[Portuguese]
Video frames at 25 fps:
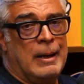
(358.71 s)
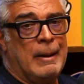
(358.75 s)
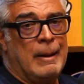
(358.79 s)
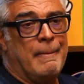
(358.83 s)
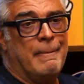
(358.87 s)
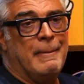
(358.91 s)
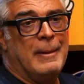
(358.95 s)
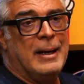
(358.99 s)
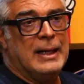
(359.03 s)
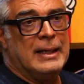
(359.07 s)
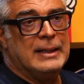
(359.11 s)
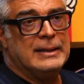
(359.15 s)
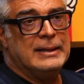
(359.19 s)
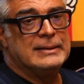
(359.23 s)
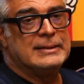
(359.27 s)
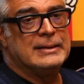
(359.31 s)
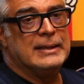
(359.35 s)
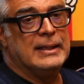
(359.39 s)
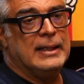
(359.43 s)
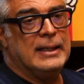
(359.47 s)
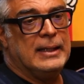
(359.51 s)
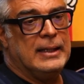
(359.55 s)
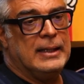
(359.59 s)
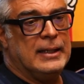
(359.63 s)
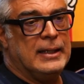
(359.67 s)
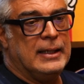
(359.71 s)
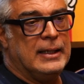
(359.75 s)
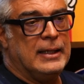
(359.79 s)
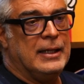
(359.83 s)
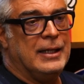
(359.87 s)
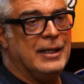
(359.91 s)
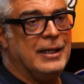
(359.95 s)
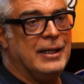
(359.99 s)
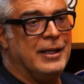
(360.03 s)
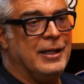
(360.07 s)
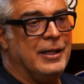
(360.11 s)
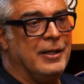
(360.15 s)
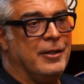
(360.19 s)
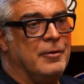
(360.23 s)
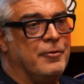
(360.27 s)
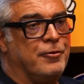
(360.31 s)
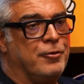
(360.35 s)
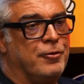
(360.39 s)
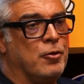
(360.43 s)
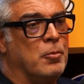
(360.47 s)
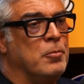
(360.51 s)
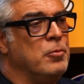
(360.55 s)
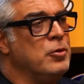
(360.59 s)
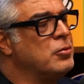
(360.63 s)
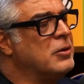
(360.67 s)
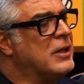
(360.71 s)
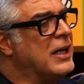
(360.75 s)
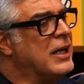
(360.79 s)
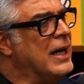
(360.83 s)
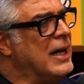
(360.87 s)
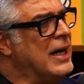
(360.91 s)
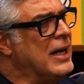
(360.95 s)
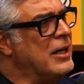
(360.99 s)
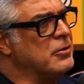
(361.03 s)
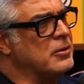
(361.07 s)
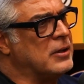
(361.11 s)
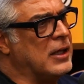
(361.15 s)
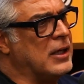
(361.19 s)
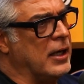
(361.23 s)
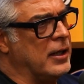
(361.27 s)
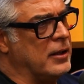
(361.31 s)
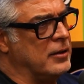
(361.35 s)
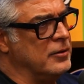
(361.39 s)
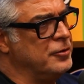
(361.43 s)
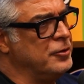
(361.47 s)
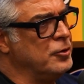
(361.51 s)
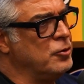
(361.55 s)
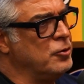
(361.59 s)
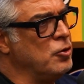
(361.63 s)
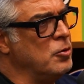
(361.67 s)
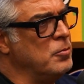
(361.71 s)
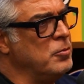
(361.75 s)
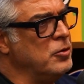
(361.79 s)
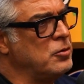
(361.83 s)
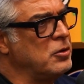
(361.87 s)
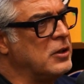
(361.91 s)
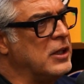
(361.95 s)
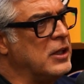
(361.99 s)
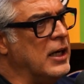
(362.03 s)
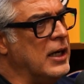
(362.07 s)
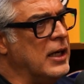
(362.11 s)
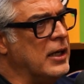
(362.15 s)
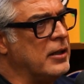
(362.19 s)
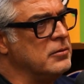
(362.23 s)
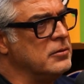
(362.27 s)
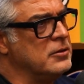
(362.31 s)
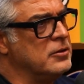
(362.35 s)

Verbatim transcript: Mas é, ficou muito caro, cara. É. Ficou muito caro.